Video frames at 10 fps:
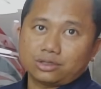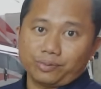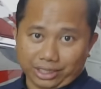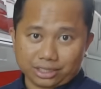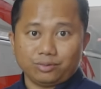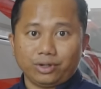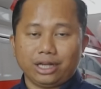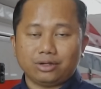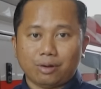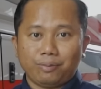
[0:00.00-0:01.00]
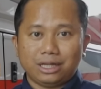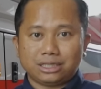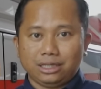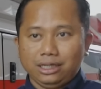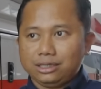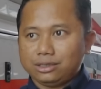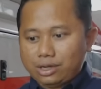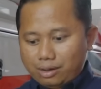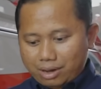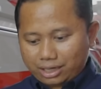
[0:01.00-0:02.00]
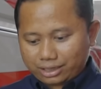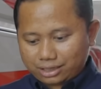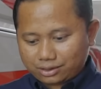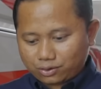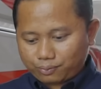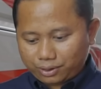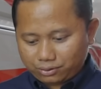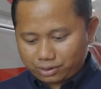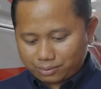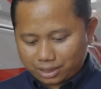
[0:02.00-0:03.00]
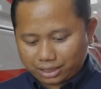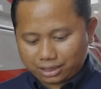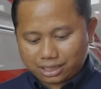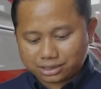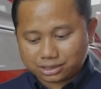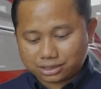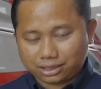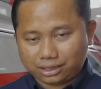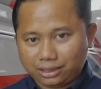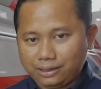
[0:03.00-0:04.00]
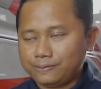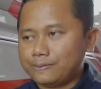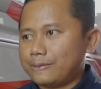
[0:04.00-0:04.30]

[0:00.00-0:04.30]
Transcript: domination mungkin ya 12 in yang magnetnya double tuh yang magnetnya aja segini